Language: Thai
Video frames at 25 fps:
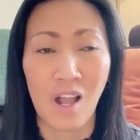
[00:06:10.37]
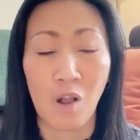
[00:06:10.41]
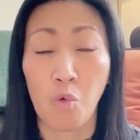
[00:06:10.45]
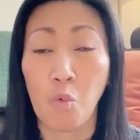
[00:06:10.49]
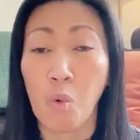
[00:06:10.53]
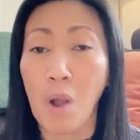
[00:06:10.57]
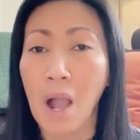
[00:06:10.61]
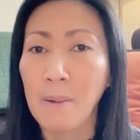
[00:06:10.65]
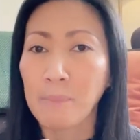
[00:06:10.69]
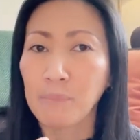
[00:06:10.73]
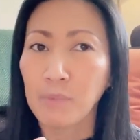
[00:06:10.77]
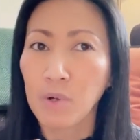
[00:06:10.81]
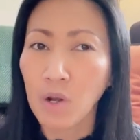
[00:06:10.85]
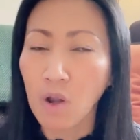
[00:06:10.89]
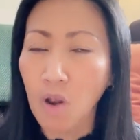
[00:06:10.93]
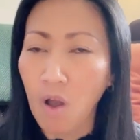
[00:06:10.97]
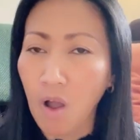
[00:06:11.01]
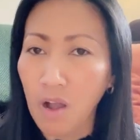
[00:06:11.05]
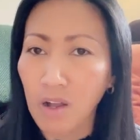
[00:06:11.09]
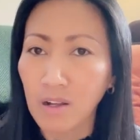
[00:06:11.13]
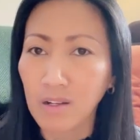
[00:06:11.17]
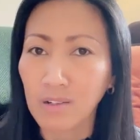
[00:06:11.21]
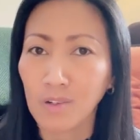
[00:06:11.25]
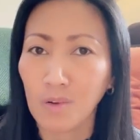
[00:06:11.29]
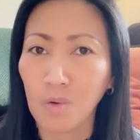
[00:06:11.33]
ความคล่
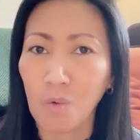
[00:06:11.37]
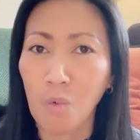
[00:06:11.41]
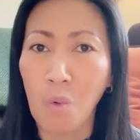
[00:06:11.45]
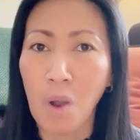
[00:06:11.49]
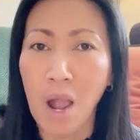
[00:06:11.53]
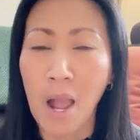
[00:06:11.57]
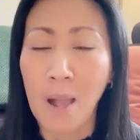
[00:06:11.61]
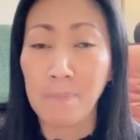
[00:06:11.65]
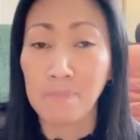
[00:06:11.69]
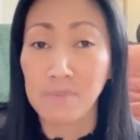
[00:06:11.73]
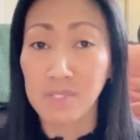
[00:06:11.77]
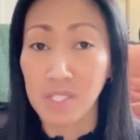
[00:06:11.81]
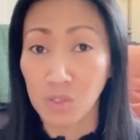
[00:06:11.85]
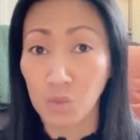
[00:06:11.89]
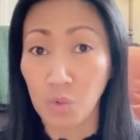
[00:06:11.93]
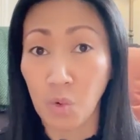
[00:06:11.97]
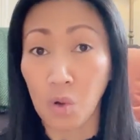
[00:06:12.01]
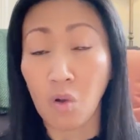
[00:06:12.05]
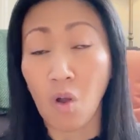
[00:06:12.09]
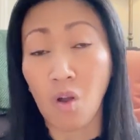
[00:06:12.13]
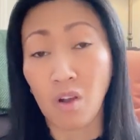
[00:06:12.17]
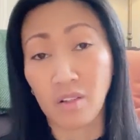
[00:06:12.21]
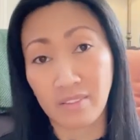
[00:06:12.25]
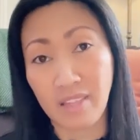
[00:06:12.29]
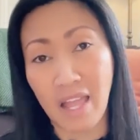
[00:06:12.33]
องความสะดวก
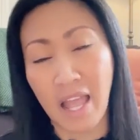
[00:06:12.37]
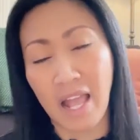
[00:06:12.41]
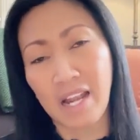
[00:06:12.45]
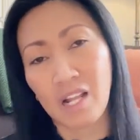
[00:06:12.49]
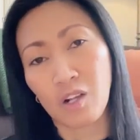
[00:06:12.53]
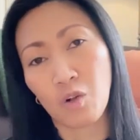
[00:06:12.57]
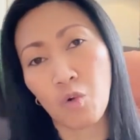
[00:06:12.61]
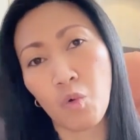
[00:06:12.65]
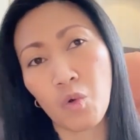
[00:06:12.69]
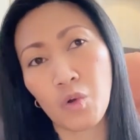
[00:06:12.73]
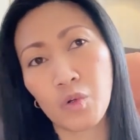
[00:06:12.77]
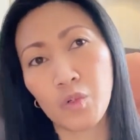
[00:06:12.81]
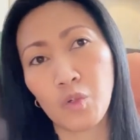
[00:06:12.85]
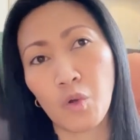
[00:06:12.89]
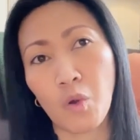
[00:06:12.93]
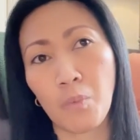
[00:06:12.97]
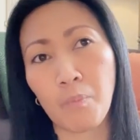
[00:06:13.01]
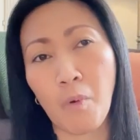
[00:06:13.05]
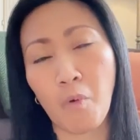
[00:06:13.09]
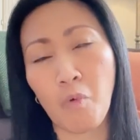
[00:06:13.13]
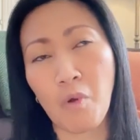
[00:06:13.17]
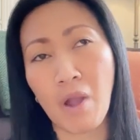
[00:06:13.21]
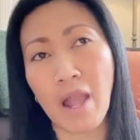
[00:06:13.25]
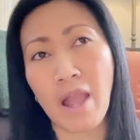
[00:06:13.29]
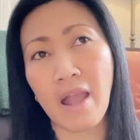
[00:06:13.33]
ของแต่ละคนเนาะ
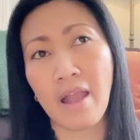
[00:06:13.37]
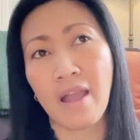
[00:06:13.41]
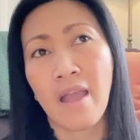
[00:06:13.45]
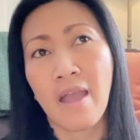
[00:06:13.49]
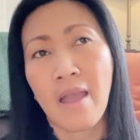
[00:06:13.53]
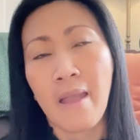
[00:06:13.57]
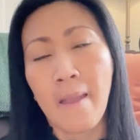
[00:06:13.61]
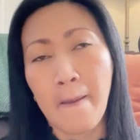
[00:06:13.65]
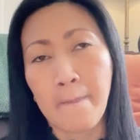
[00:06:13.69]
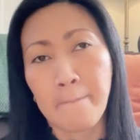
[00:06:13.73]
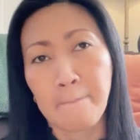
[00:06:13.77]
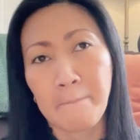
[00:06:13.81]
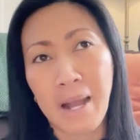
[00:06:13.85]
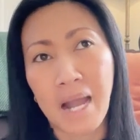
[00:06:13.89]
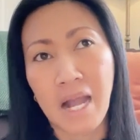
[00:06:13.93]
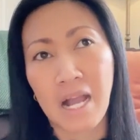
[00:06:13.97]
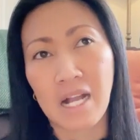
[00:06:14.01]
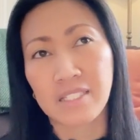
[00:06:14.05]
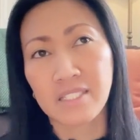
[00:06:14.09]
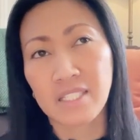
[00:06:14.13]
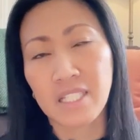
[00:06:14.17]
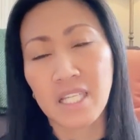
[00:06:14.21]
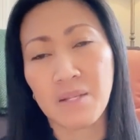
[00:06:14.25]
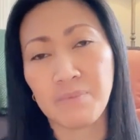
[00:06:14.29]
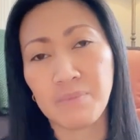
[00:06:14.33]
เพราะว่าบาง
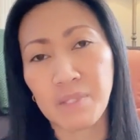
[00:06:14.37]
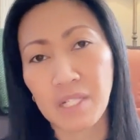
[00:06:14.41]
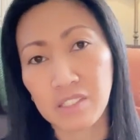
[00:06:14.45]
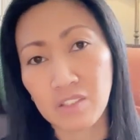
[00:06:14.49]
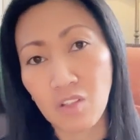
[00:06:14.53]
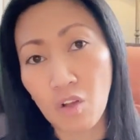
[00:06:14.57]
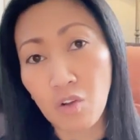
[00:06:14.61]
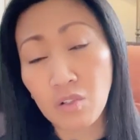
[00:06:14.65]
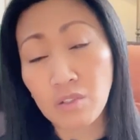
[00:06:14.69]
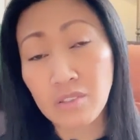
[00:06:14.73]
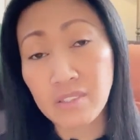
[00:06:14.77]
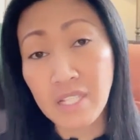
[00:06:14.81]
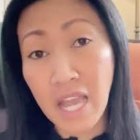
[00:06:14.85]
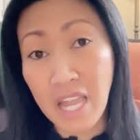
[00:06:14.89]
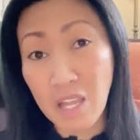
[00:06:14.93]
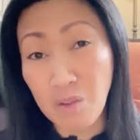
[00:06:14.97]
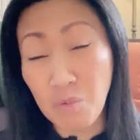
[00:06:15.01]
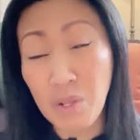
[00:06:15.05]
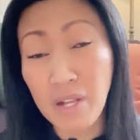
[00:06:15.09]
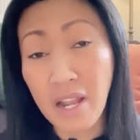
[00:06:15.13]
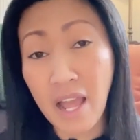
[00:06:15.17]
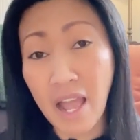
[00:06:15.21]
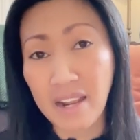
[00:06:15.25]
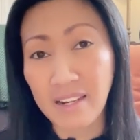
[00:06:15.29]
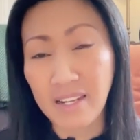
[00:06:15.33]
อาชีพเนี่ยต้องใช้เว
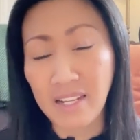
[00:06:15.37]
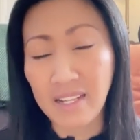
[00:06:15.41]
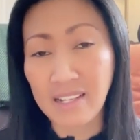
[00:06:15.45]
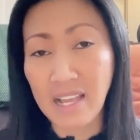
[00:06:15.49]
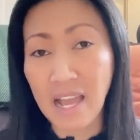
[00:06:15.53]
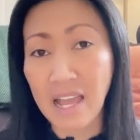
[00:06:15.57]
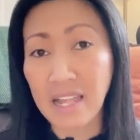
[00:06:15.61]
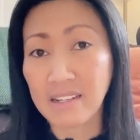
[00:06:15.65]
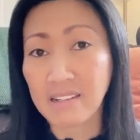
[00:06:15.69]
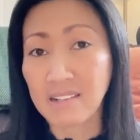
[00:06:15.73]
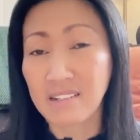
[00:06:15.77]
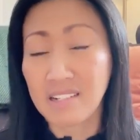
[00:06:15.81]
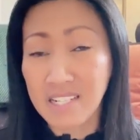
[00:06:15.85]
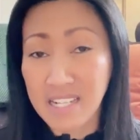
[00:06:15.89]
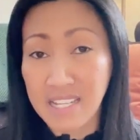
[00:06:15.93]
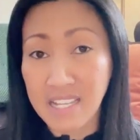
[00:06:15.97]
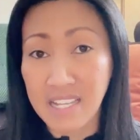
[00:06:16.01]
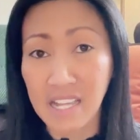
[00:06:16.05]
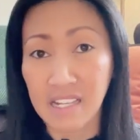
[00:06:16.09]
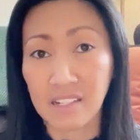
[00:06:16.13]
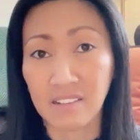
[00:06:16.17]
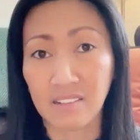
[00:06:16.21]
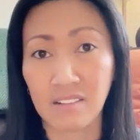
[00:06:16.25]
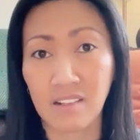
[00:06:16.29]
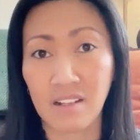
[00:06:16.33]
ลาในการเรี
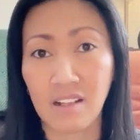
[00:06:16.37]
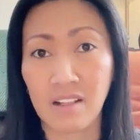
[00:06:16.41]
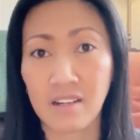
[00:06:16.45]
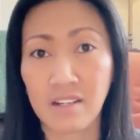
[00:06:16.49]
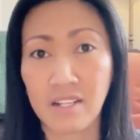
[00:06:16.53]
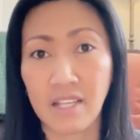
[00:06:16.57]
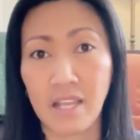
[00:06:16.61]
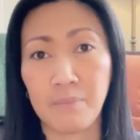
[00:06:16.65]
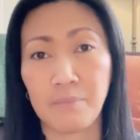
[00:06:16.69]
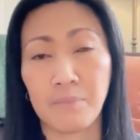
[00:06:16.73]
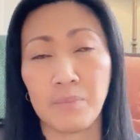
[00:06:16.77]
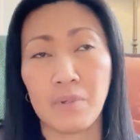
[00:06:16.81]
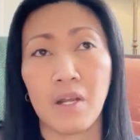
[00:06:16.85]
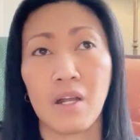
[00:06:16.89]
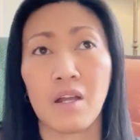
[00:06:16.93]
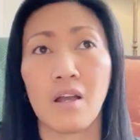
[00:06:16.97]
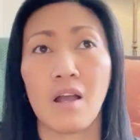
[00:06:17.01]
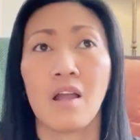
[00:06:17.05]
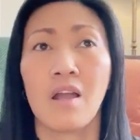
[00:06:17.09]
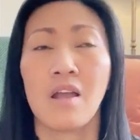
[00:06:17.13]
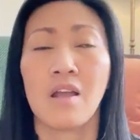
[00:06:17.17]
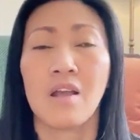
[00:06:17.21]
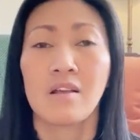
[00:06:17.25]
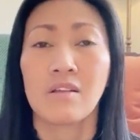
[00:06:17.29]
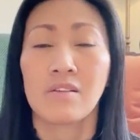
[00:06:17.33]
ยนเรียนเพื่อ
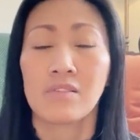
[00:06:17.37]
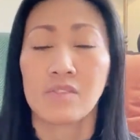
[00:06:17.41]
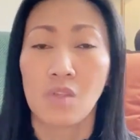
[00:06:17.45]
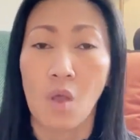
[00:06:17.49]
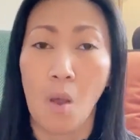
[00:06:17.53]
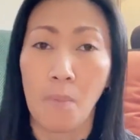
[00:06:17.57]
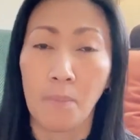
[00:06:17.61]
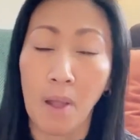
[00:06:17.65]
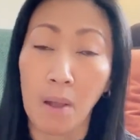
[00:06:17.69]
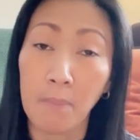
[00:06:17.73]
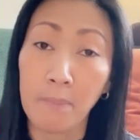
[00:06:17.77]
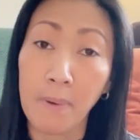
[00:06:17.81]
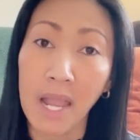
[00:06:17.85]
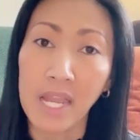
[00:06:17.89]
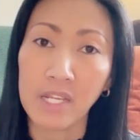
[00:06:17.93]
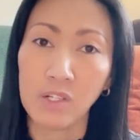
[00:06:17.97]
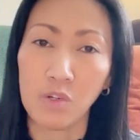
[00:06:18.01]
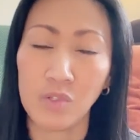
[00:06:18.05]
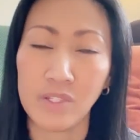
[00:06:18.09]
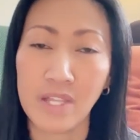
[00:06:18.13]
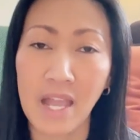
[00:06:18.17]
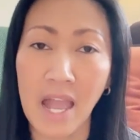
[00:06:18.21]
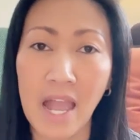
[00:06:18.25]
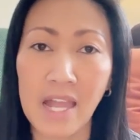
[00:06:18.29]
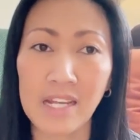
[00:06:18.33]
สอบอใบอ
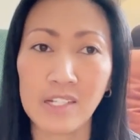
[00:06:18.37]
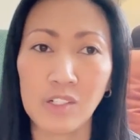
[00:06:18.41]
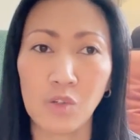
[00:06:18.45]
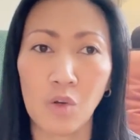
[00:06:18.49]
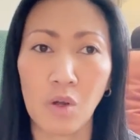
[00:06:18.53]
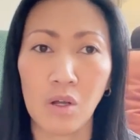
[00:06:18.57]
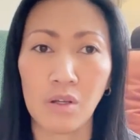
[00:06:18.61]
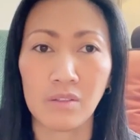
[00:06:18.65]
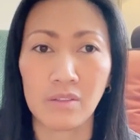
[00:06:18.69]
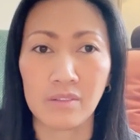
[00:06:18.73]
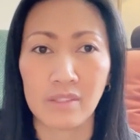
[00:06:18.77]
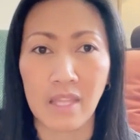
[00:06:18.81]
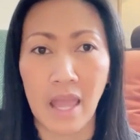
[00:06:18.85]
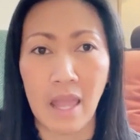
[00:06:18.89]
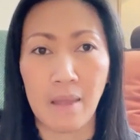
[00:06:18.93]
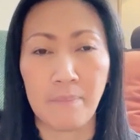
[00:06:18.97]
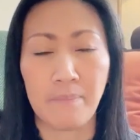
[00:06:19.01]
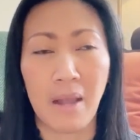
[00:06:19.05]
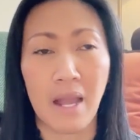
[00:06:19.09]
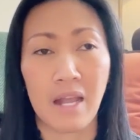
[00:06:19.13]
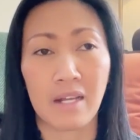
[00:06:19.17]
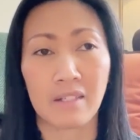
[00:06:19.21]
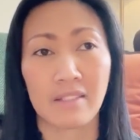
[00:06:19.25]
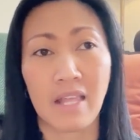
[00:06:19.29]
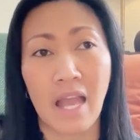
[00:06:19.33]
นุญาตเนาะแต่
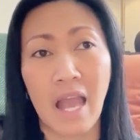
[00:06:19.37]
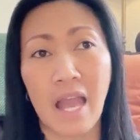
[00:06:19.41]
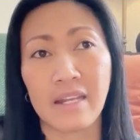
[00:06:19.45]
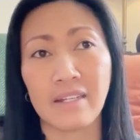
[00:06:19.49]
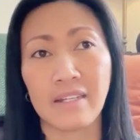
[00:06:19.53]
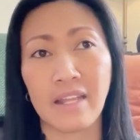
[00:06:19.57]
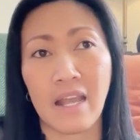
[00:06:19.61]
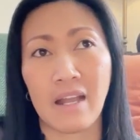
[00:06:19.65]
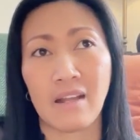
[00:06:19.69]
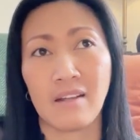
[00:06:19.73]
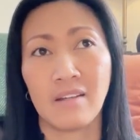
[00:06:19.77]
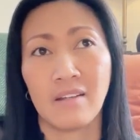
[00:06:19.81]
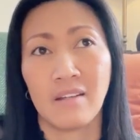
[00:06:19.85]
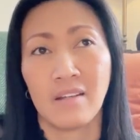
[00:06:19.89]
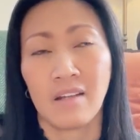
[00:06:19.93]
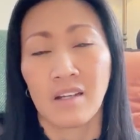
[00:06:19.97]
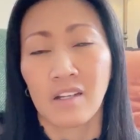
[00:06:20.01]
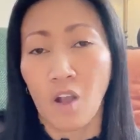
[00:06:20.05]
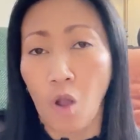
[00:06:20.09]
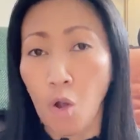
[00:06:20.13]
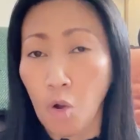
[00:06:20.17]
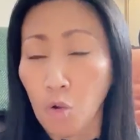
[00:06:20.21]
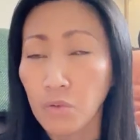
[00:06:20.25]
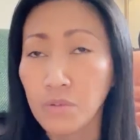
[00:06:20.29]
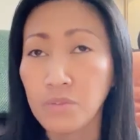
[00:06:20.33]
บางท่านเนี่ย
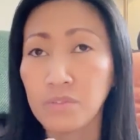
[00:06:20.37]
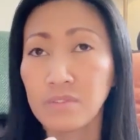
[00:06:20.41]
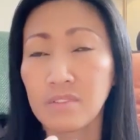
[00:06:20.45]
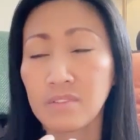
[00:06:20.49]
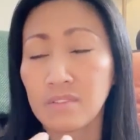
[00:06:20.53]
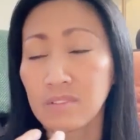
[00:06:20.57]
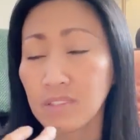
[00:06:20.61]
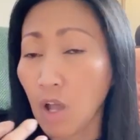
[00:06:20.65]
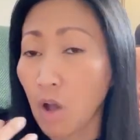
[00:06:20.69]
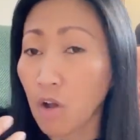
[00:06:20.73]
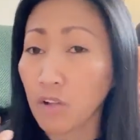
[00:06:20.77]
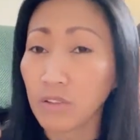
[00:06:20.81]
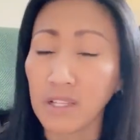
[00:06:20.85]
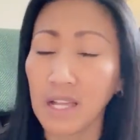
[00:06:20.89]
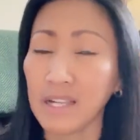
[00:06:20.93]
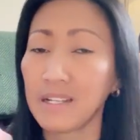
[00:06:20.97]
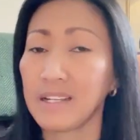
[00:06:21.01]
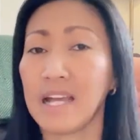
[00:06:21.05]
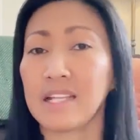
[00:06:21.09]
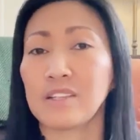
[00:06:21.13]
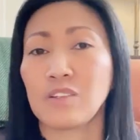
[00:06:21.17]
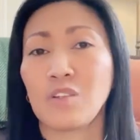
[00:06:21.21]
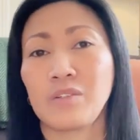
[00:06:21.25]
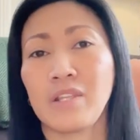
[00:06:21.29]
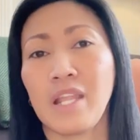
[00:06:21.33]
เขาเขาถ
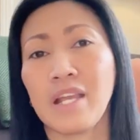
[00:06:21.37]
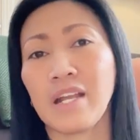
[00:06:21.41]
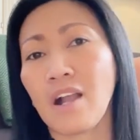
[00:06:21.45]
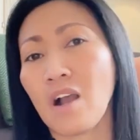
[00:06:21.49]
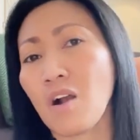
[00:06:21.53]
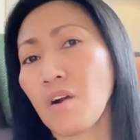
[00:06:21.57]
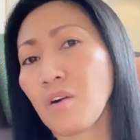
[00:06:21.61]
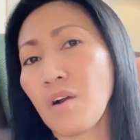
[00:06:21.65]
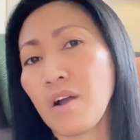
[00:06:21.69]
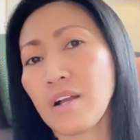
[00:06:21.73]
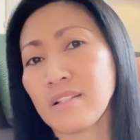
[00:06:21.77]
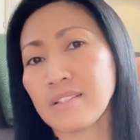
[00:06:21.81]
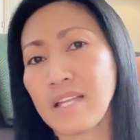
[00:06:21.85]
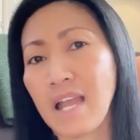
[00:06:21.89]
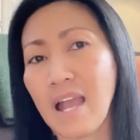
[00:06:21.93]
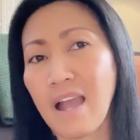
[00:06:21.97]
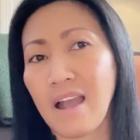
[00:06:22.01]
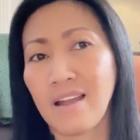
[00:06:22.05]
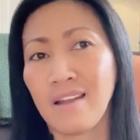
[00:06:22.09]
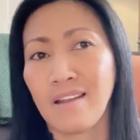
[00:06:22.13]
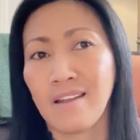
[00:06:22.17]
นัดตรงเนี้ยเขาก็จะ